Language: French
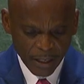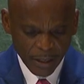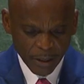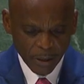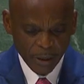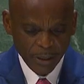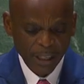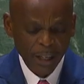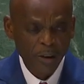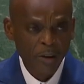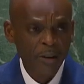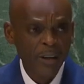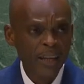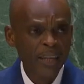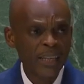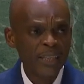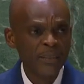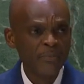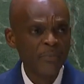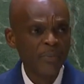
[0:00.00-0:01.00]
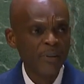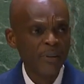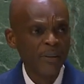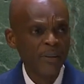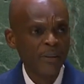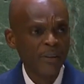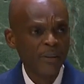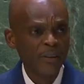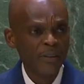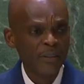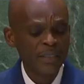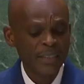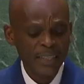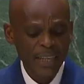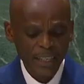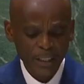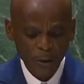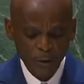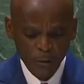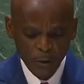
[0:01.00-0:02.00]
Le terrorisme
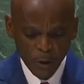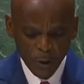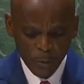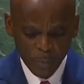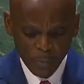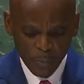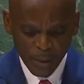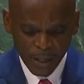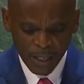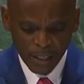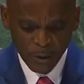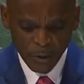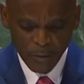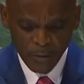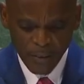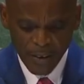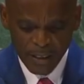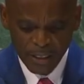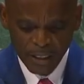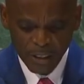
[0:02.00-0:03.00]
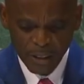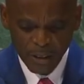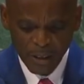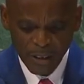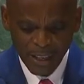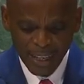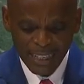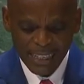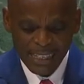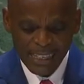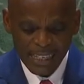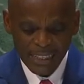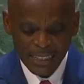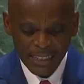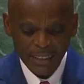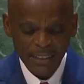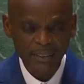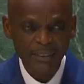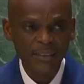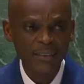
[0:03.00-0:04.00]
s'est développé de façon
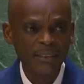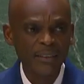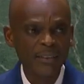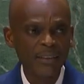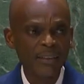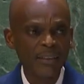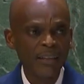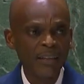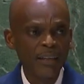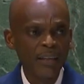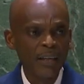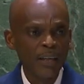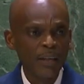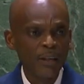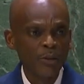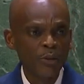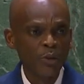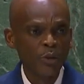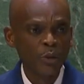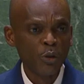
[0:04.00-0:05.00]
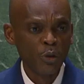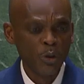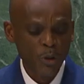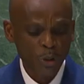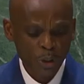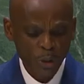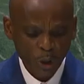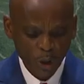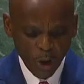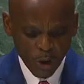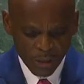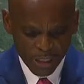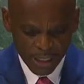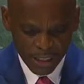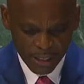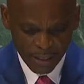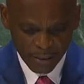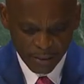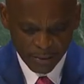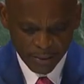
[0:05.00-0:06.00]
inquiétante sur notre
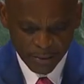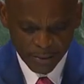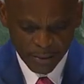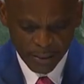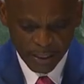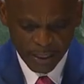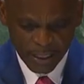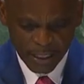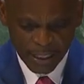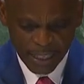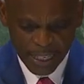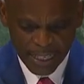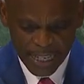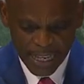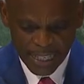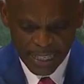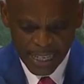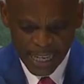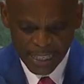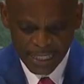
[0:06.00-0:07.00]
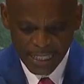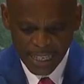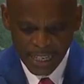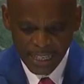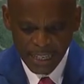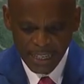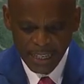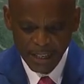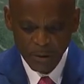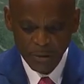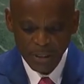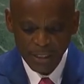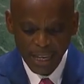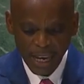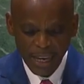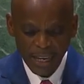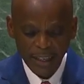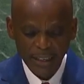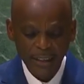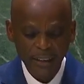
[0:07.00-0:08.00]
continent les dernières années au
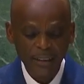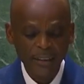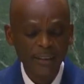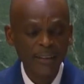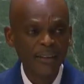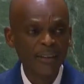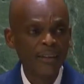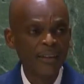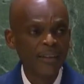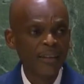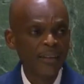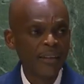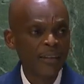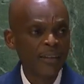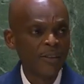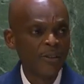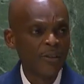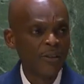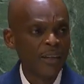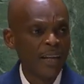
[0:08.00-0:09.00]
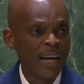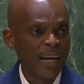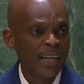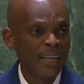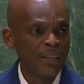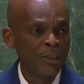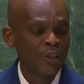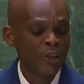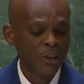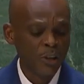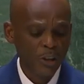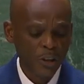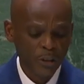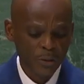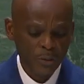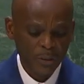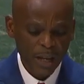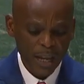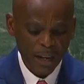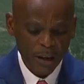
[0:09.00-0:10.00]
Sahel, dans la région
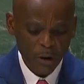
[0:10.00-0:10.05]
de la